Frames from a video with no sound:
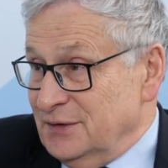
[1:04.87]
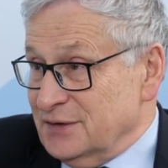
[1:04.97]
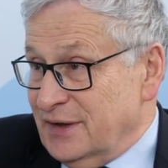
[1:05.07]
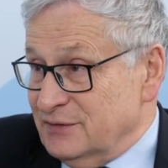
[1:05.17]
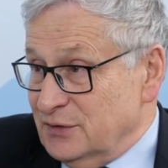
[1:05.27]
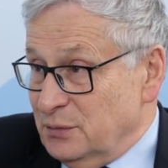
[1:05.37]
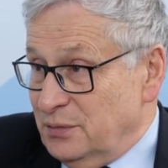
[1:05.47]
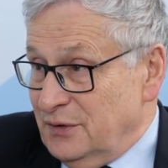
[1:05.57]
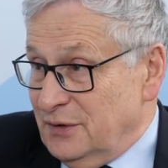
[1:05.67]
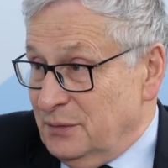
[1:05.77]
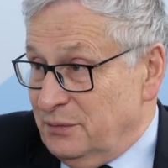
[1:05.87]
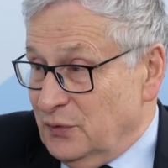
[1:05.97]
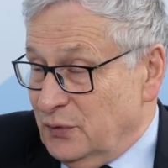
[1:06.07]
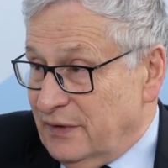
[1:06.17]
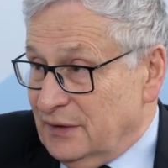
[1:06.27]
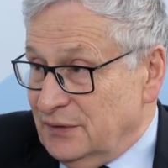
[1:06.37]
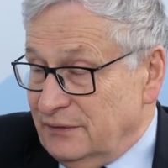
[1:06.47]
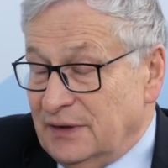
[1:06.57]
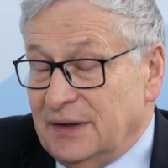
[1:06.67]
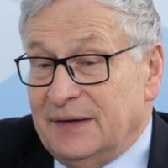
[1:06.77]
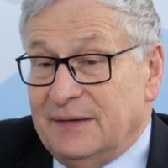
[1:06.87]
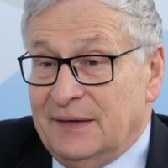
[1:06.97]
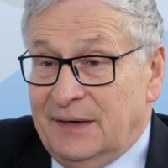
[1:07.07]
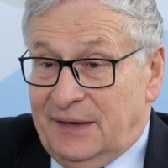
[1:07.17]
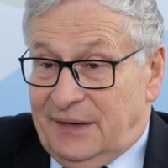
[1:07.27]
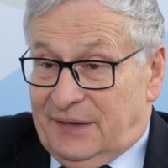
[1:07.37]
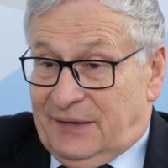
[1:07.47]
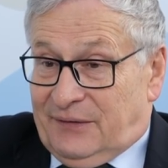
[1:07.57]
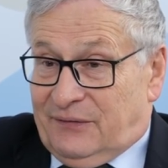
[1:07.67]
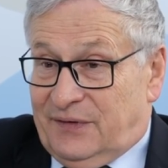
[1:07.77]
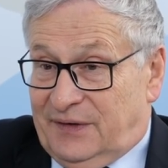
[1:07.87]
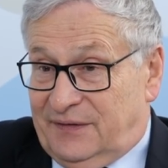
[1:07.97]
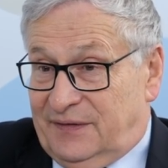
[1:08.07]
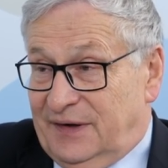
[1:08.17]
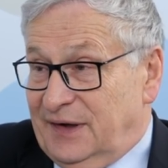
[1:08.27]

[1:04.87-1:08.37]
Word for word: oskarżał e, prokurator. Więc